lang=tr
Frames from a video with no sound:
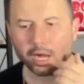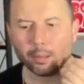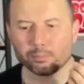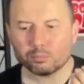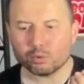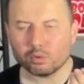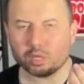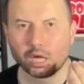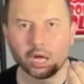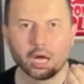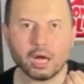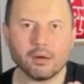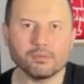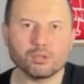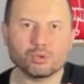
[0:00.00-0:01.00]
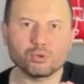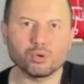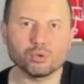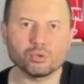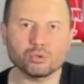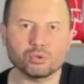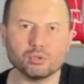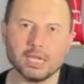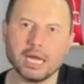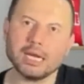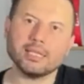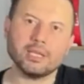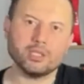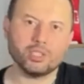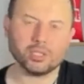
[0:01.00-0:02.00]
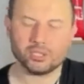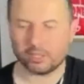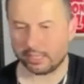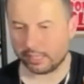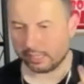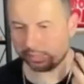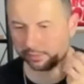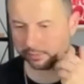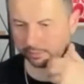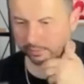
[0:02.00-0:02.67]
Abdullah Avcı konusu nereden çıktı ya?